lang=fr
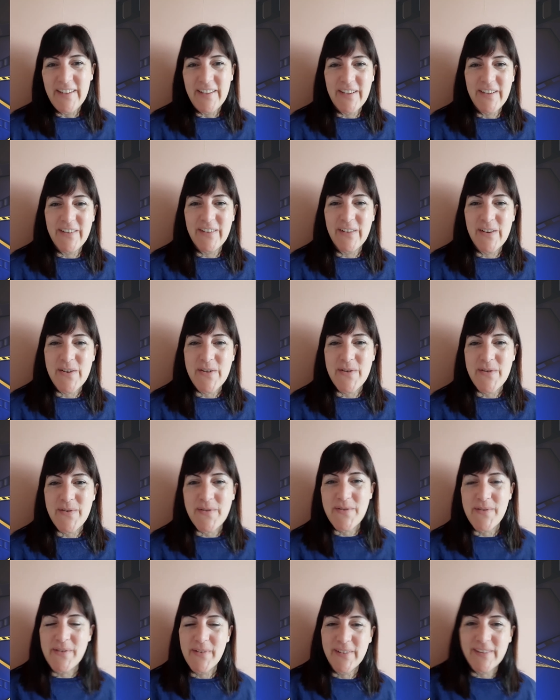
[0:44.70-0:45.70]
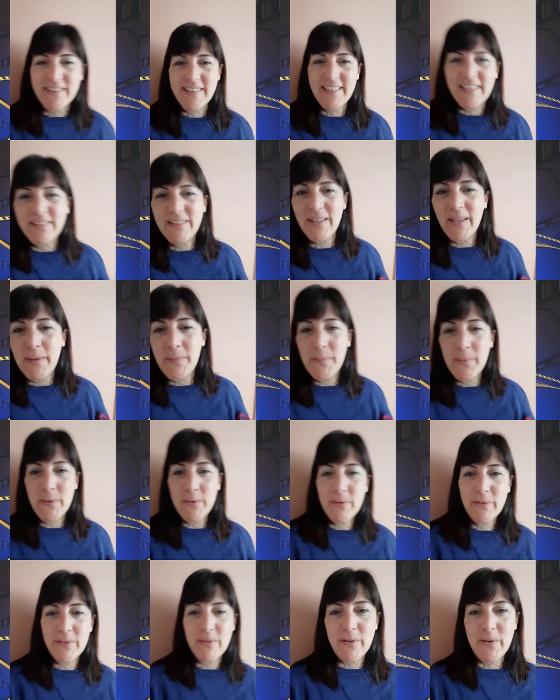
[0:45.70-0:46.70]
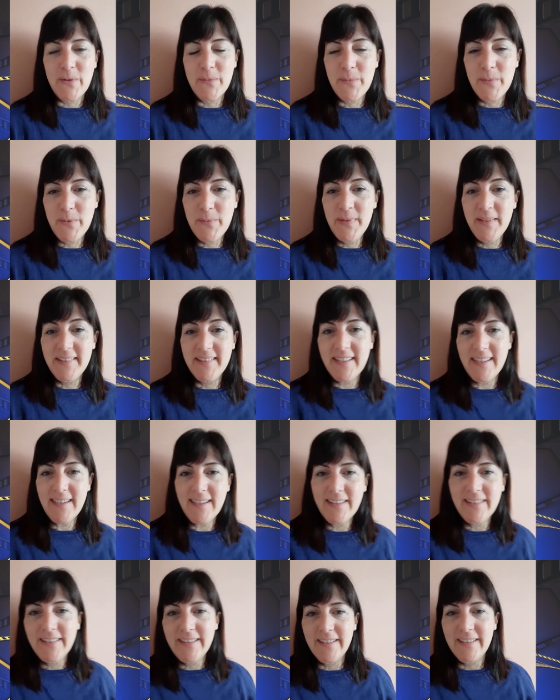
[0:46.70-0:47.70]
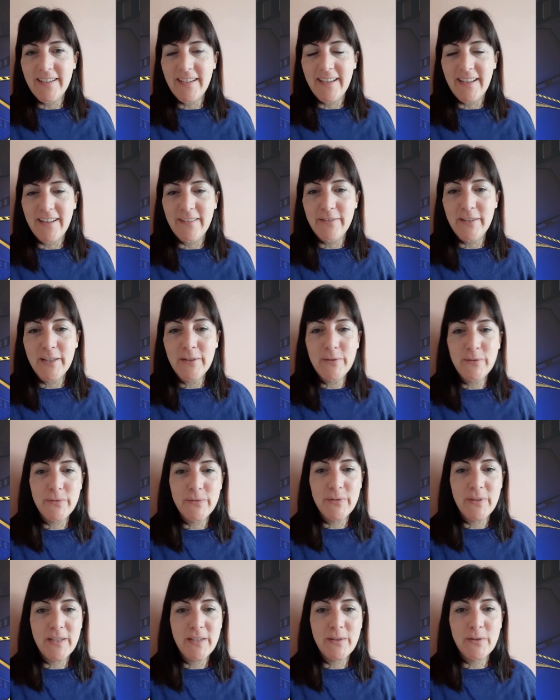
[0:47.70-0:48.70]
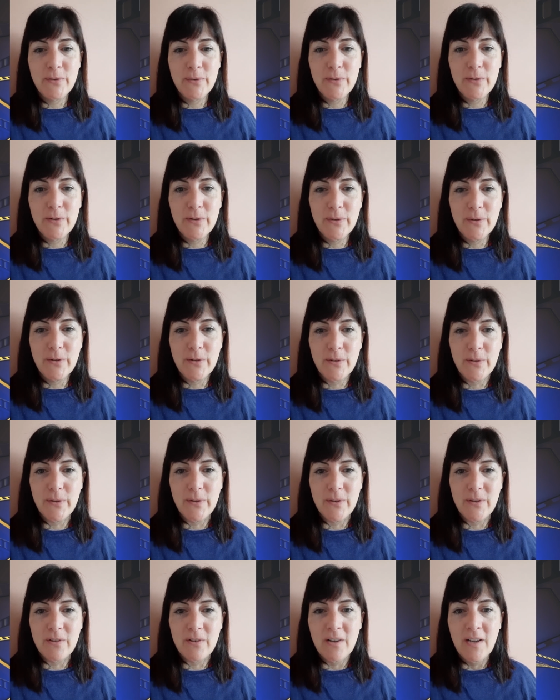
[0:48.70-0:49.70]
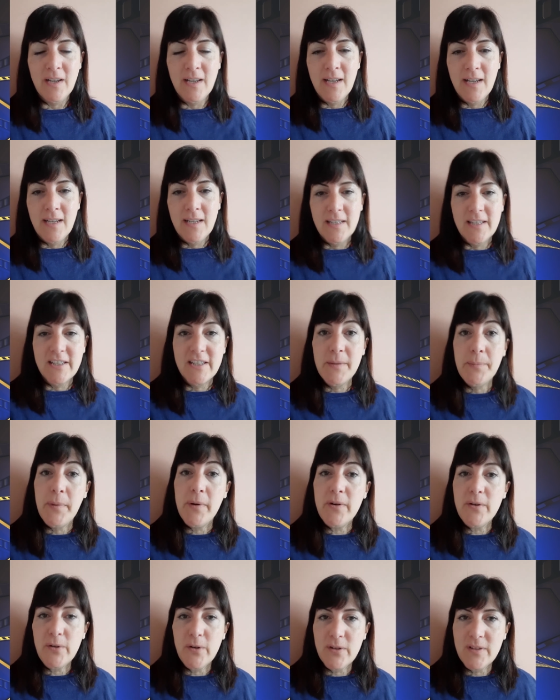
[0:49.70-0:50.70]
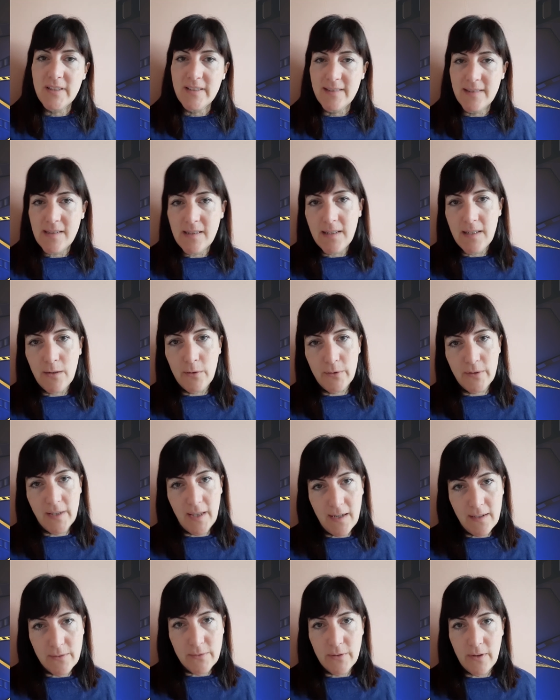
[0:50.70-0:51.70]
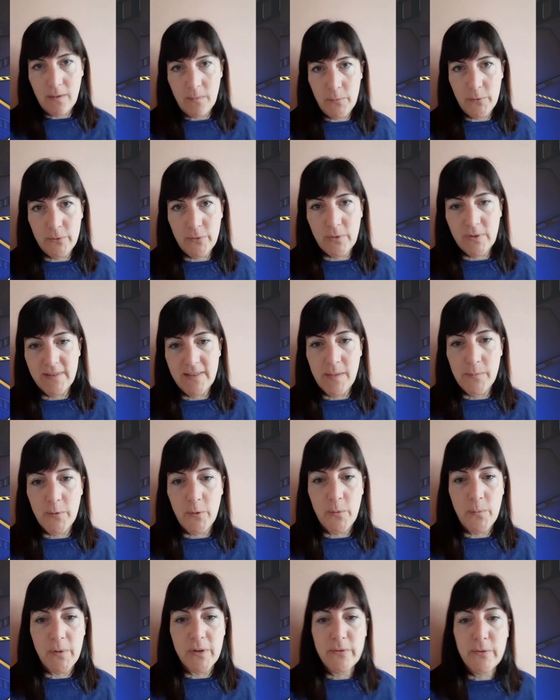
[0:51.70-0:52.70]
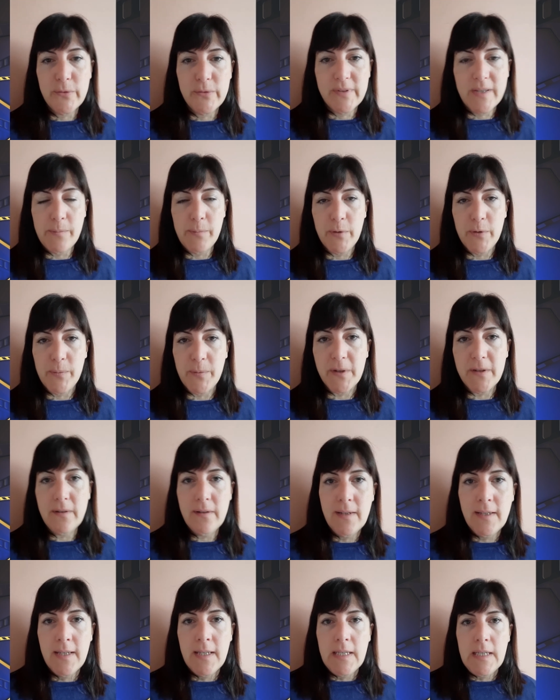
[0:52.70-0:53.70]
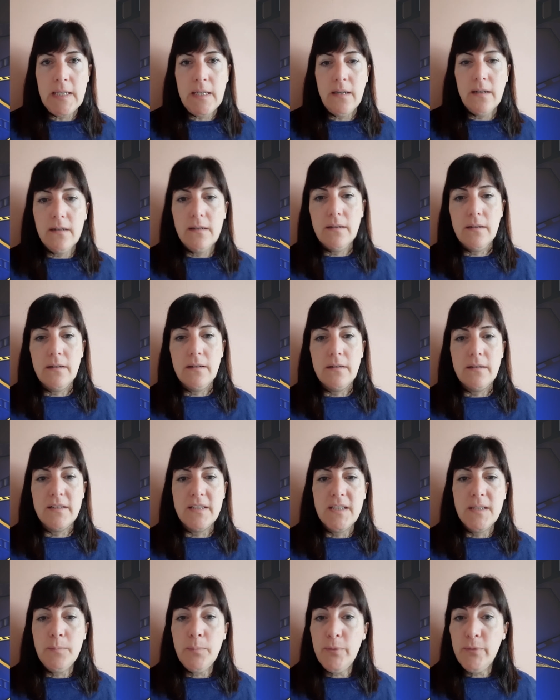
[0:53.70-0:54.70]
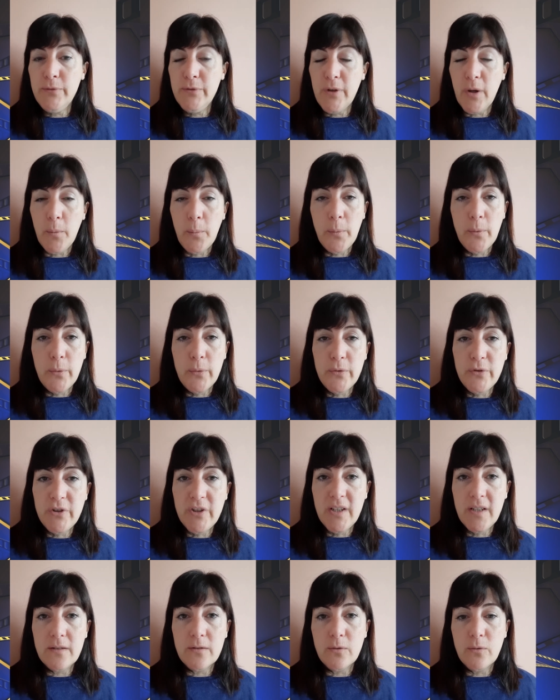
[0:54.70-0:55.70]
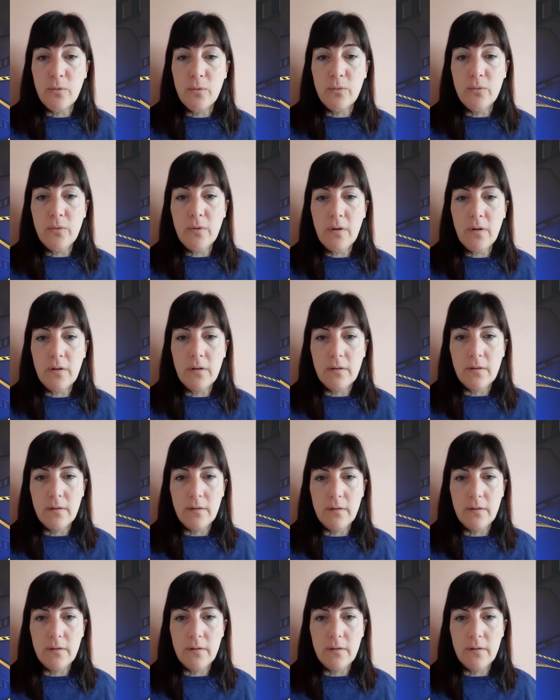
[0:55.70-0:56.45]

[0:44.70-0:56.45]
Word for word: Euh, cette réponse un peu bizarre, elle vient du fait que euh, j'ai pas encore décidé lequel sera mon troisième roman, tout simplement. Euh, j'ai plusieurs projets en cours.